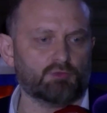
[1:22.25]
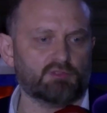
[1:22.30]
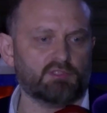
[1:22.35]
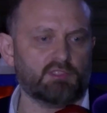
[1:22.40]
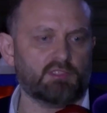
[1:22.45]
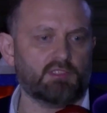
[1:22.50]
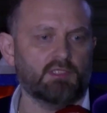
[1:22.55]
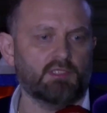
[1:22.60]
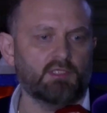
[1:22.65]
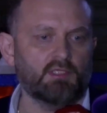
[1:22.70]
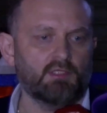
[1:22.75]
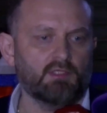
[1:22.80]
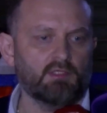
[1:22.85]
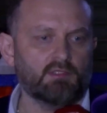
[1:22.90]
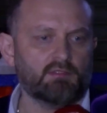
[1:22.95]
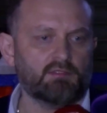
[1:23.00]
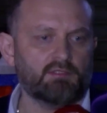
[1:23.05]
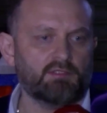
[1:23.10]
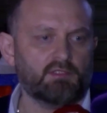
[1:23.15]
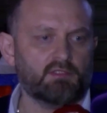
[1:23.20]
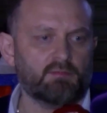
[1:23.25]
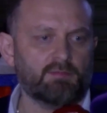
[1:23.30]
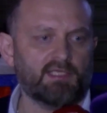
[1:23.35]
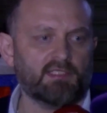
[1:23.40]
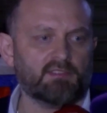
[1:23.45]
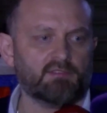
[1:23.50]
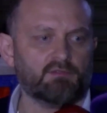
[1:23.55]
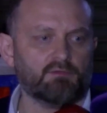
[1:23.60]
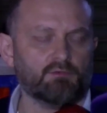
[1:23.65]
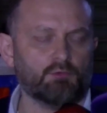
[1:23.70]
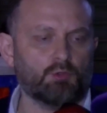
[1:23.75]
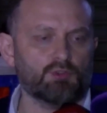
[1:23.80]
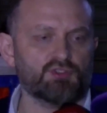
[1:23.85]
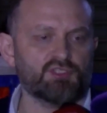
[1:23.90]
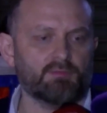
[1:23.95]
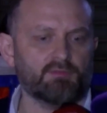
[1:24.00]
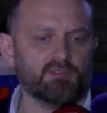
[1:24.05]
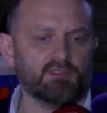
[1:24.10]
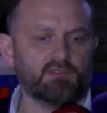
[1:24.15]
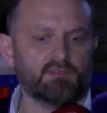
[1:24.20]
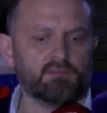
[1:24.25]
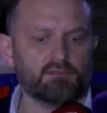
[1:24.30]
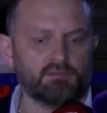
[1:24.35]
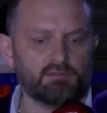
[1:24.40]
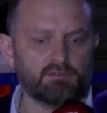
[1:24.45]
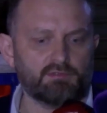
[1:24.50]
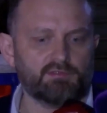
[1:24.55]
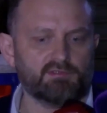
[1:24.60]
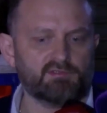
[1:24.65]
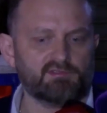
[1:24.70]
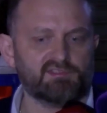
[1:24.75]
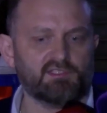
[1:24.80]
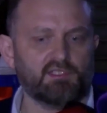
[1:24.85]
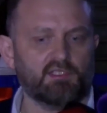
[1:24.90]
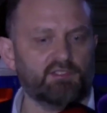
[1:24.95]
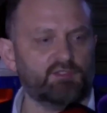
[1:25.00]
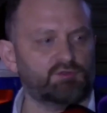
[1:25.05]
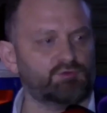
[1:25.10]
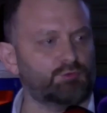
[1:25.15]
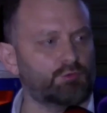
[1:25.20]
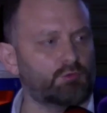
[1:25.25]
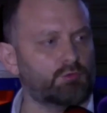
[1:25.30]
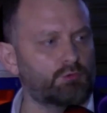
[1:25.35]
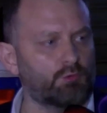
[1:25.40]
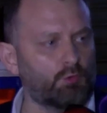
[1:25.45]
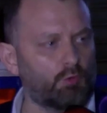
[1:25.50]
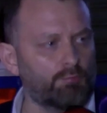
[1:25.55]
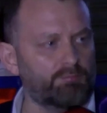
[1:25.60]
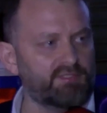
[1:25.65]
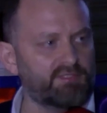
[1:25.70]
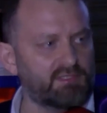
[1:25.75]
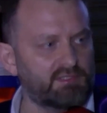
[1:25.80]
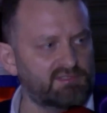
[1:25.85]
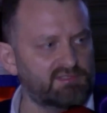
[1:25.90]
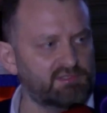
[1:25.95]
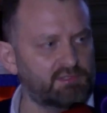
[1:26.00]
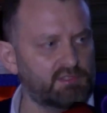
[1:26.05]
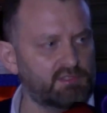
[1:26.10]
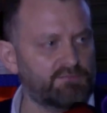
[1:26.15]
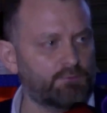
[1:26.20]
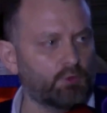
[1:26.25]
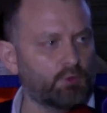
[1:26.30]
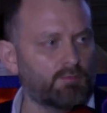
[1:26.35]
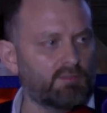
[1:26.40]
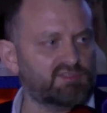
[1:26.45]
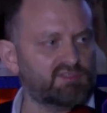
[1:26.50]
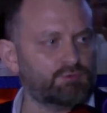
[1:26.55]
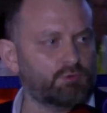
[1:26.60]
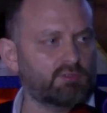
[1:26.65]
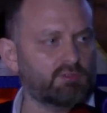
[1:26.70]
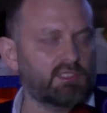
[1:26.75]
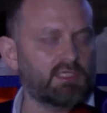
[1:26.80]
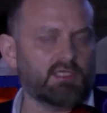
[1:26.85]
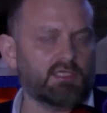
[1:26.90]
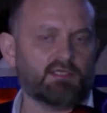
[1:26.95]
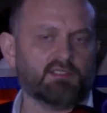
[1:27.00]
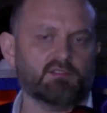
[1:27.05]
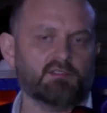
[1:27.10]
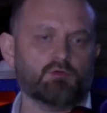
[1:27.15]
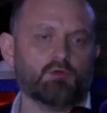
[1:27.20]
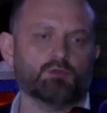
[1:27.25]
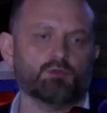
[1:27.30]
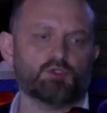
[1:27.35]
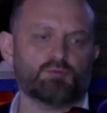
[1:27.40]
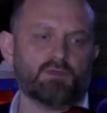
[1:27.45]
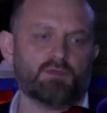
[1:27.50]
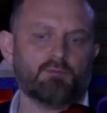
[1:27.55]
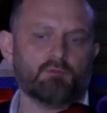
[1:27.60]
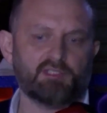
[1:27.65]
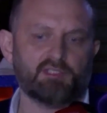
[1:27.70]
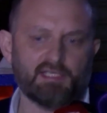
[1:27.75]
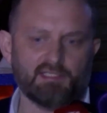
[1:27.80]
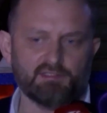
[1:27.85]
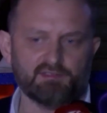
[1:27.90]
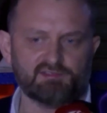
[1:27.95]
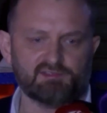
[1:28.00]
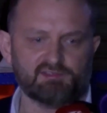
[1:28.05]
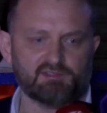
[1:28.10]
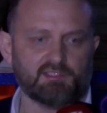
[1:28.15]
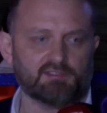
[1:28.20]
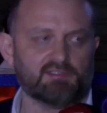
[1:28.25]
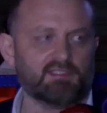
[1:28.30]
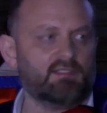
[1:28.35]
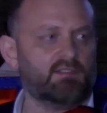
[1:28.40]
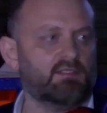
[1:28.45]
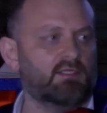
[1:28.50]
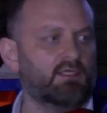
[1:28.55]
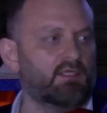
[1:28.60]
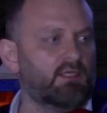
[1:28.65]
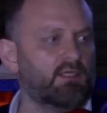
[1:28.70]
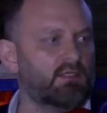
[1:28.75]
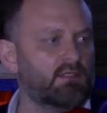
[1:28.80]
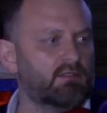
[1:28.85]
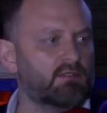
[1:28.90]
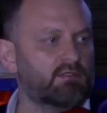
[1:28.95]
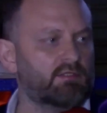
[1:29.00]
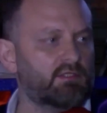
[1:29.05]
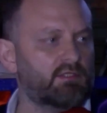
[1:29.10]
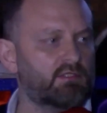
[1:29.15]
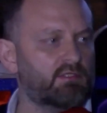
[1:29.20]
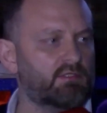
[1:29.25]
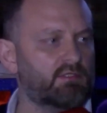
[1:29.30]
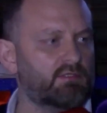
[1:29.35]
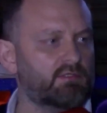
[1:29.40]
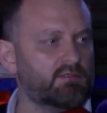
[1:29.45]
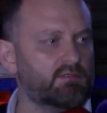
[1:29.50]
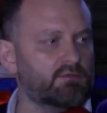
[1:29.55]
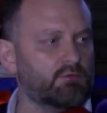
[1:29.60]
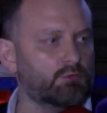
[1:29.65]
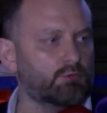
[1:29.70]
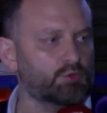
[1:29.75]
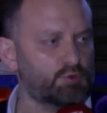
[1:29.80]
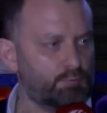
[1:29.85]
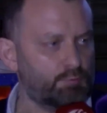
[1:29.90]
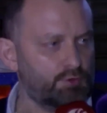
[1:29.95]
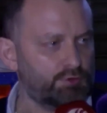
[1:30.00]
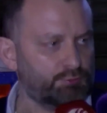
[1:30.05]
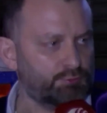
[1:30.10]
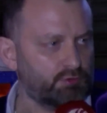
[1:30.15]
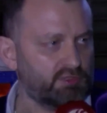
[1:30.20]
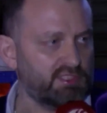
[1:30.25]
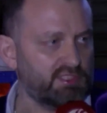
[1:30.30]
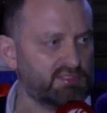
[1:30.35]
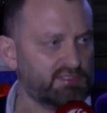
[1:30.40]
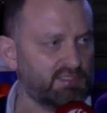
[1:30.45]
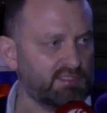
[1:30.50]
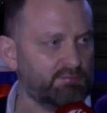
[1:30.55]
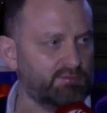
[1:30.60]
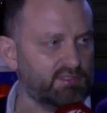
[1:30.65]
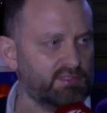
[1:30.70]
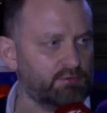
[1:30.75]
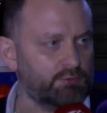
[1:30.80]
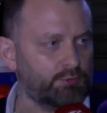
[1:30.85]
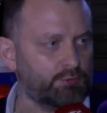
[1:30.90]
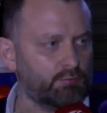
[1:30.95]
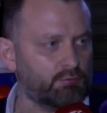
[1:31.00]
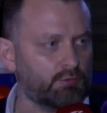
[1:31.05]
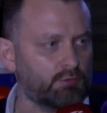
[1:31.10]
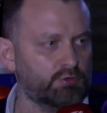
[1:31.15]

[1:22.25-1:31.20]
Burada ee, ben hocamın e, sahaya sürdüğü 11 diziliş formasyonla alakalı konuşmam. Kendisi zaten e, konuşmuştur diye tahmin ediyorum.